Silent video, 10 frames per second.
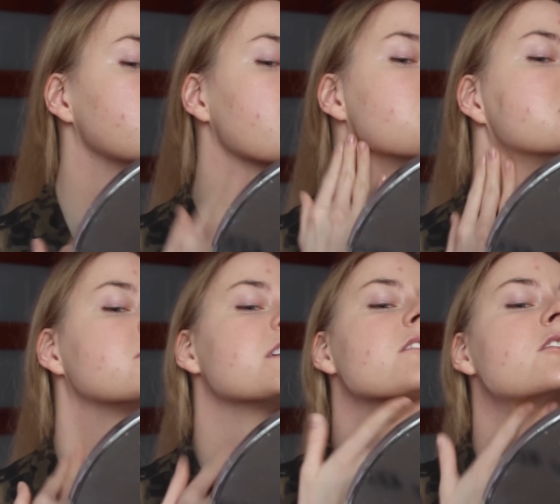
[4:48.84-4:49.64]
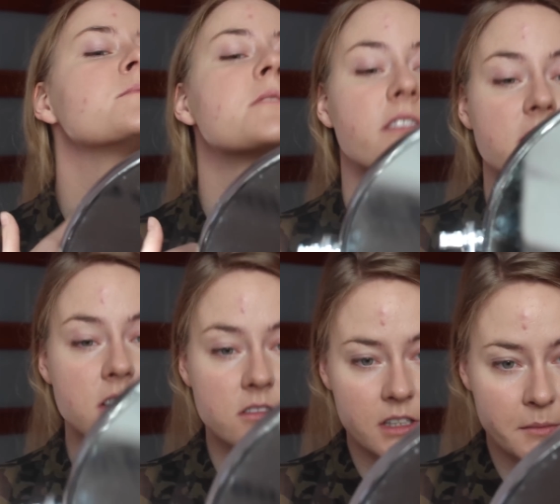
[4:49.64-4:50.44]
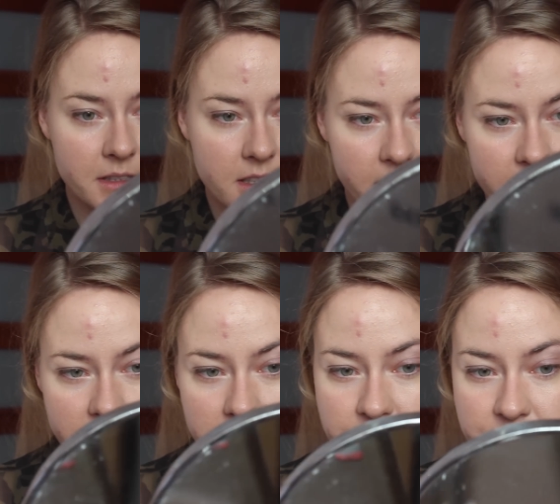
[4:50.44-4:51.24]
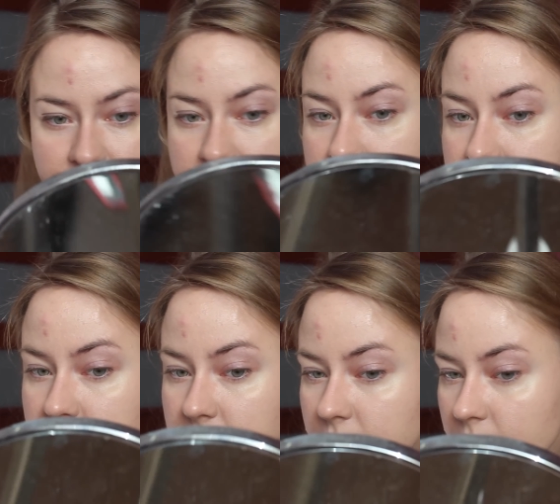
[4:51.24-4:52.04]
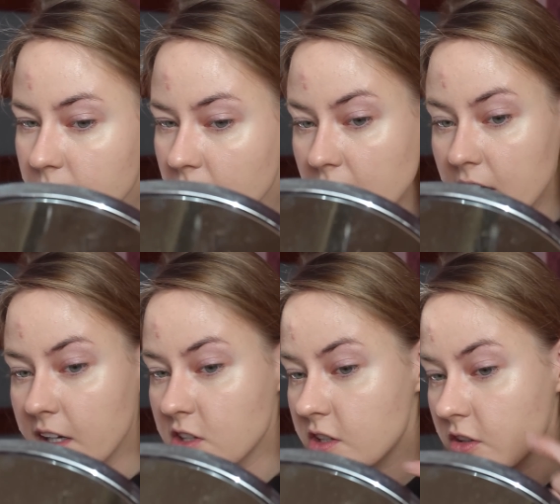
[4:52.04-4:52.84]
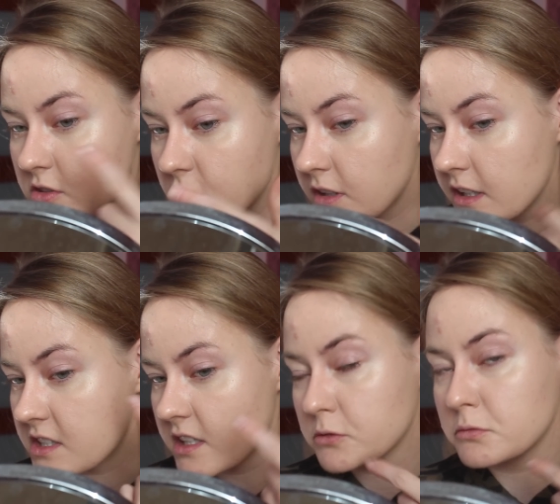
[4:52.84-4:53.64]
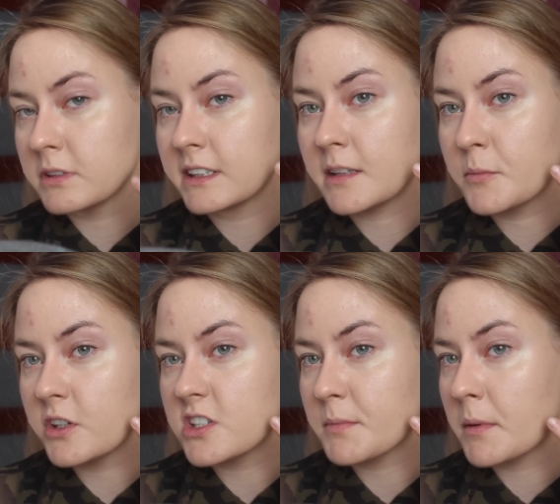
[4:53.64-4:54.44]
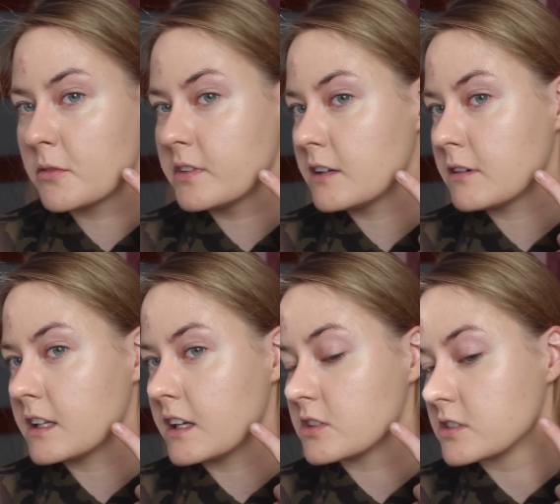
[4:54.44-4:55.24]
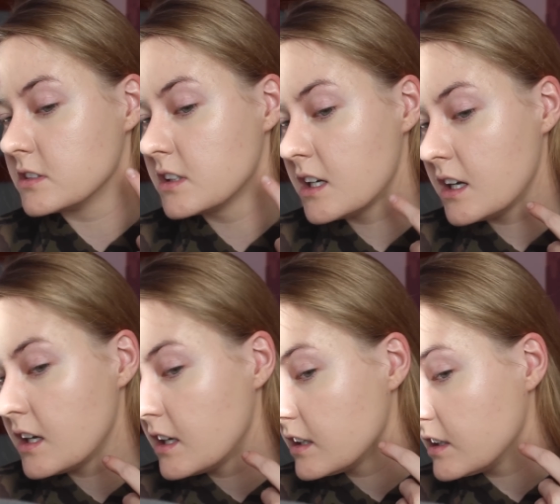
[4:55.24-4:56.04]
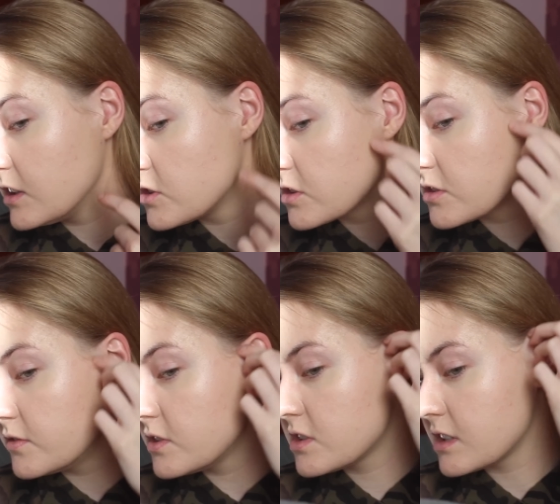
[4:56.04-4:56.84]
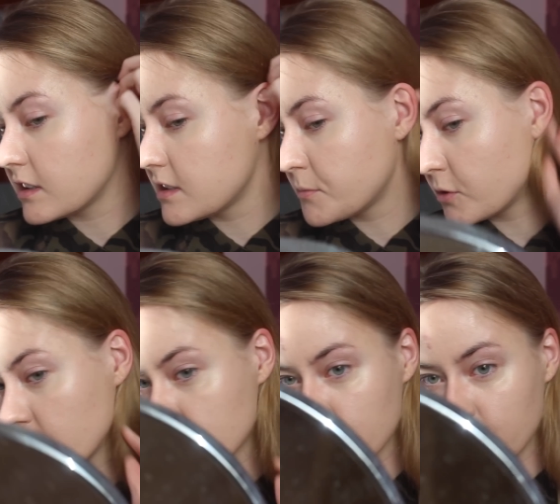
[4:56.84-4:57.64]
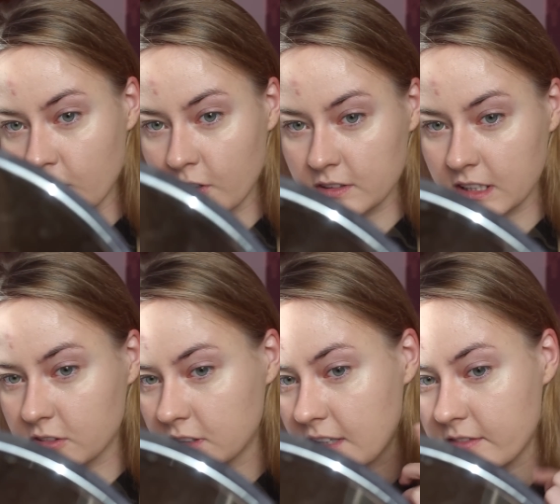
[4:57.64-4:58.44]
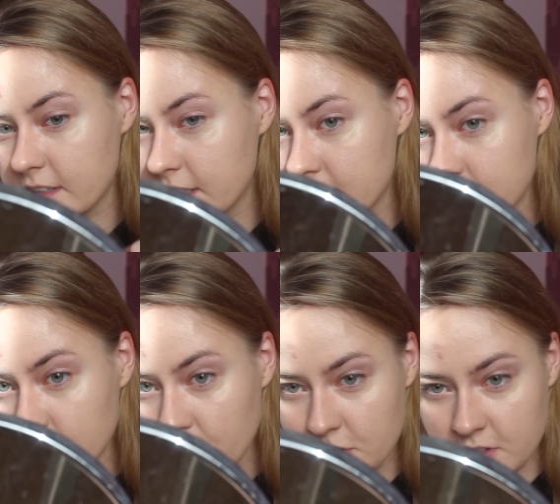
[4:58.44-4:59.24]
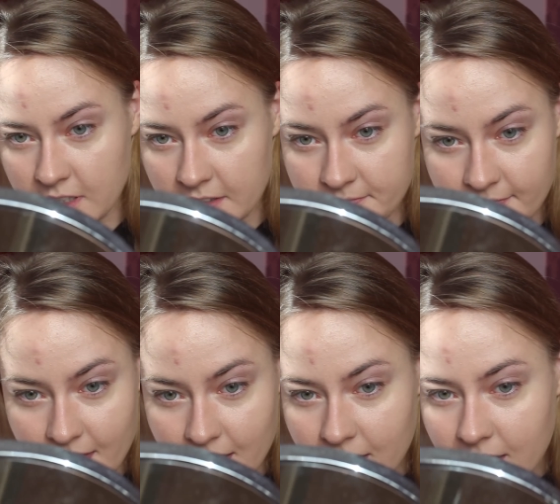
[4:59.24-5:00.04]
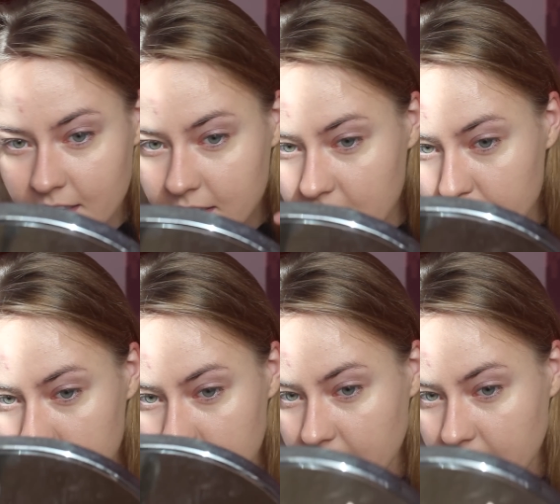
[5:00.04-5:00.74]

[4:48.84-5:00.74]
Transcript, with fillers: to jakby to tak rozprowadzić, to nie ma tragedii. Jeżeli chodzi o krycie, to tutaj ten policzek mam o wiele ładniejszy. I rzeczywiście na tym policzku wygląda to nawet znośnie. Nie ma